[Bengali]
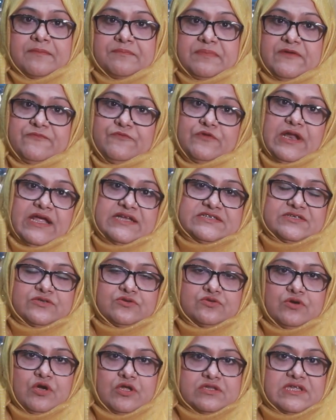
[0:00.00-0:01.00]
বিফোর
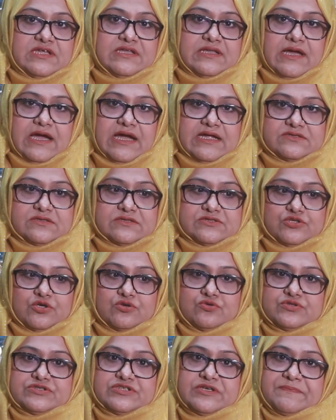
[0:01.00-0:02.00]
আঠারো অর্থাৎ
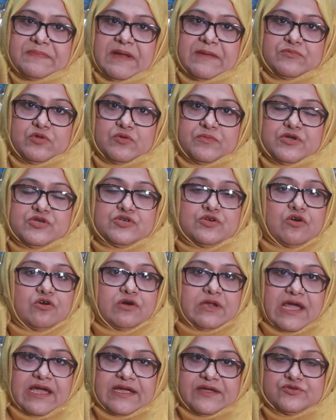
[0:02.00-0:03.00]
যখন সে প্রাপ্তবয়স্ক
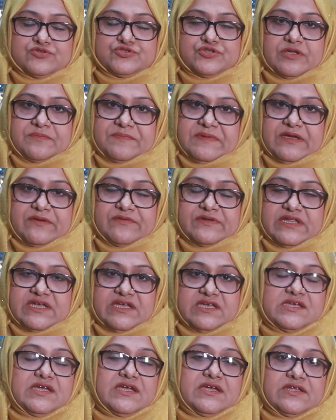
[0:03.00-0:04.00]
হওয়ার আগেও যদি বিয়ে হয়ে
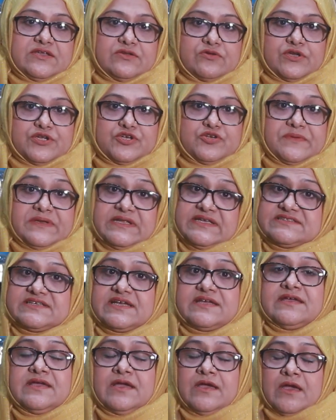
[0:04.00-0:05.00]
থাকে সেক্ষেত্রে অনেক সময়
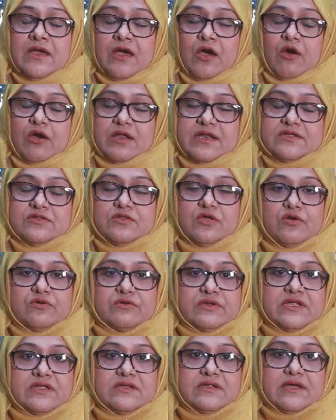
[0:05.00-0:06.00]
নিজেই অনেক
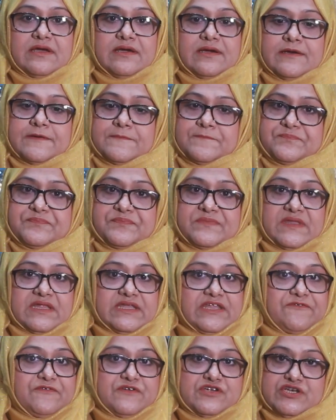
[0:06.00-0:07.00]
ধরনের
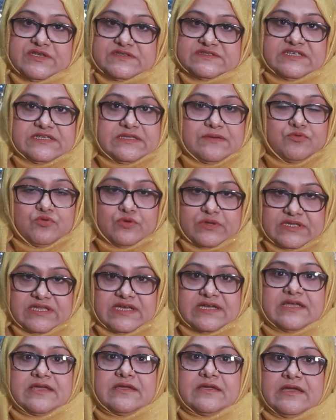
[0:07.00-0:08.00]
ডেফিসিয়েন্সিতে ভুগে
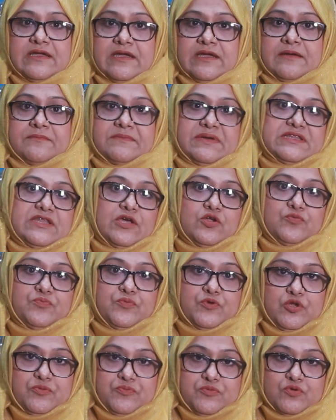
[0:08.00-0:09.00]
থাকে বা তারও
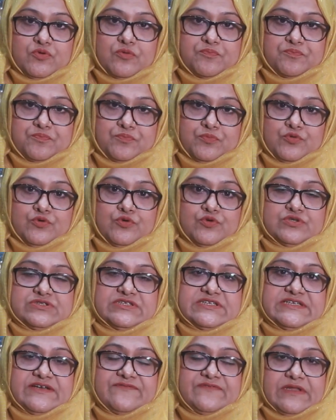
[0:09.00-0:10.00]
পরিপক্ক পূর্ণ
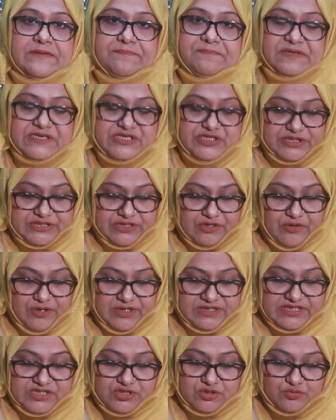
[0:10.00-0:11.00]
যে ডেভেলপমেন্ট সেটা
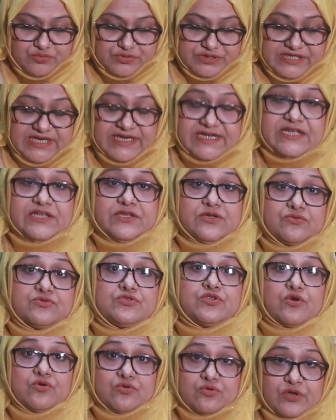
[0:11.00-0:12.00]
হয়নি তো সেক্ষেত্রেও
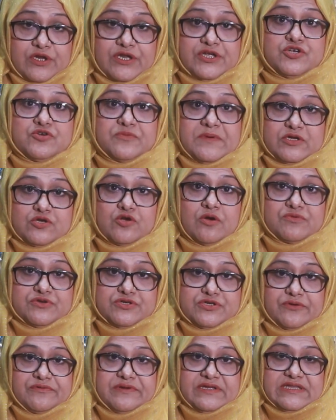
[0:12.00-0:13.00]
তখন অনেক সময়
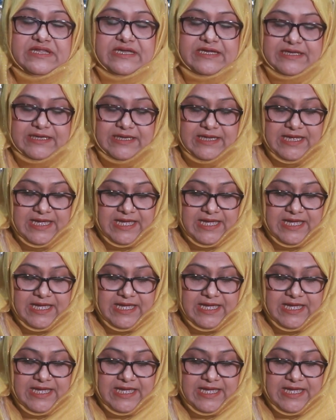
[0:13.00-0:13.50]
সমস্যা হয়ে থাকে